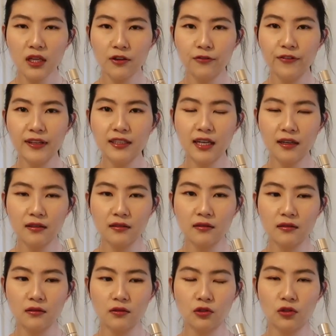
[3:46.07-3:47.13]
非常
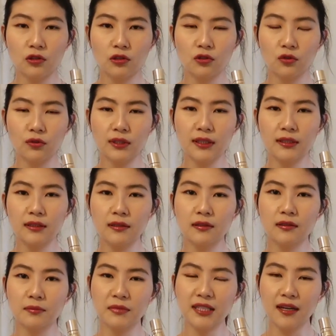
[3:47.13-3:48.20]
就是容易
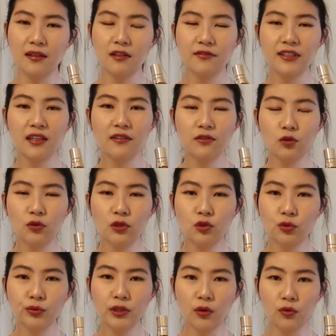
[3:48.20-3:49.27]
怎么讲，非常容易
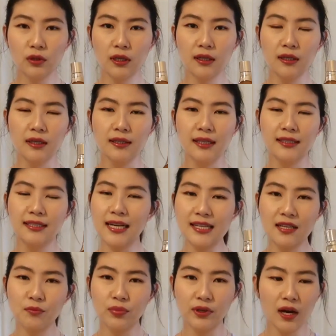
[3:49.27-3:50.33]
出油的，那你夏
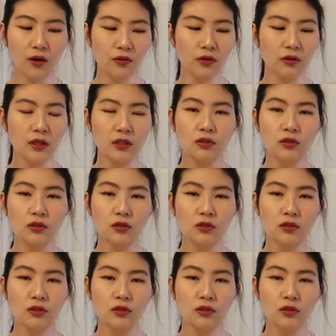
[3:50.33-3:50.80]
天不要用。